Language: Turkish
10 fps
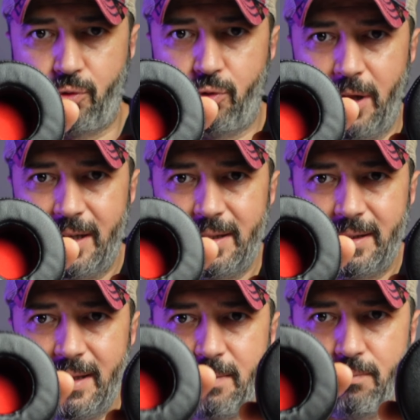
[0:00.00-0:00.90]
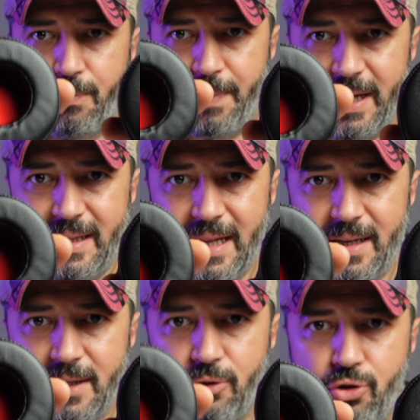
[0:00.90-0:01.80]
kulaklıkların bu
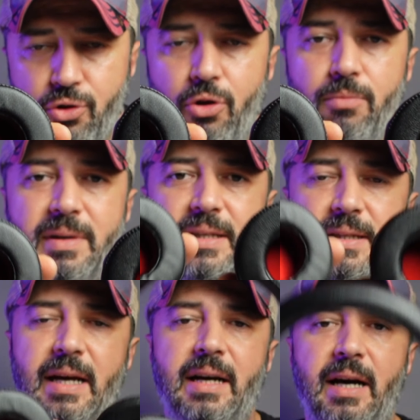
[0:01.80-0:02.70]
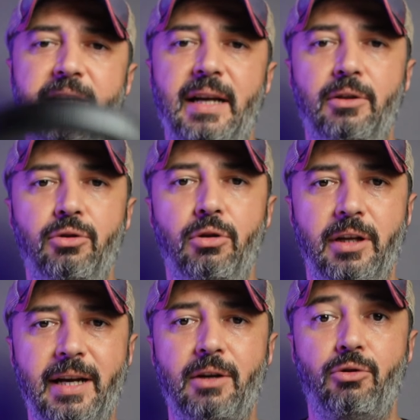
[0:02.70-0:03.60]
pedlerinin küçük olmasından kaynaklı
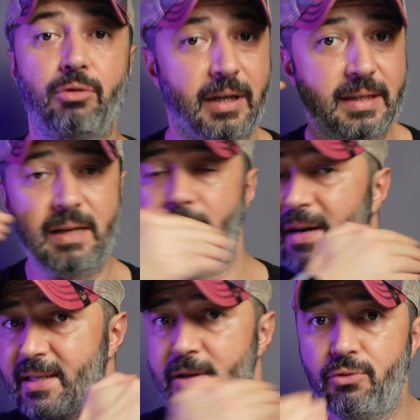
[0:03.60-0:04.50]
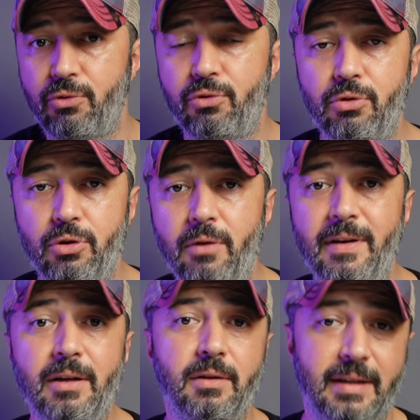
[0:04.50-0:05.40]
olarak kulağınıza baskı uyguluyor ve